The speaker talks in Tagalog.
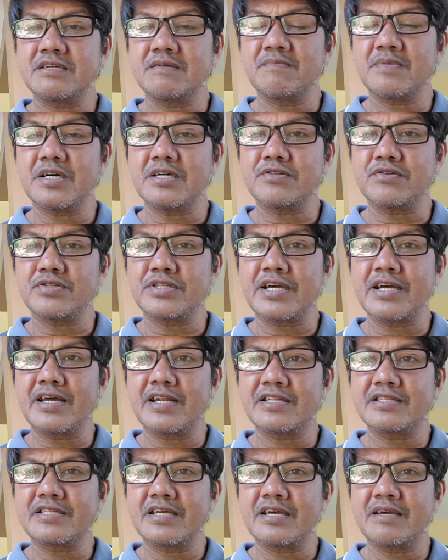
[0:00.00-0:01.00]
ng mga
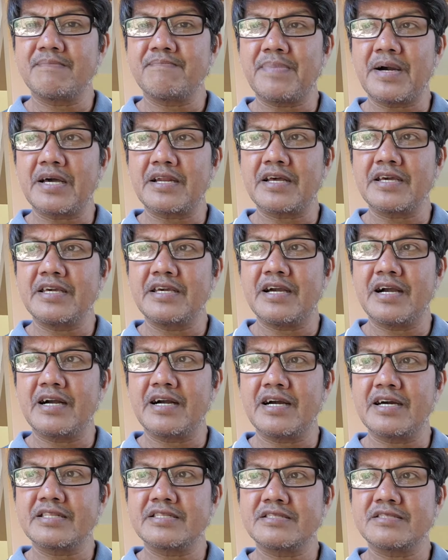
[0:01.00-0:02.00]
Duterte para
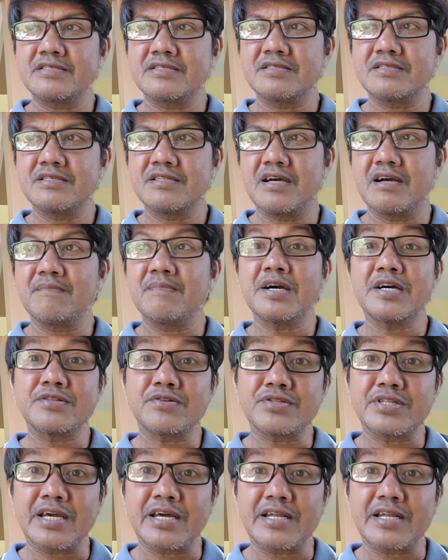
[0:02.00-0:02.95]
iangat ang mga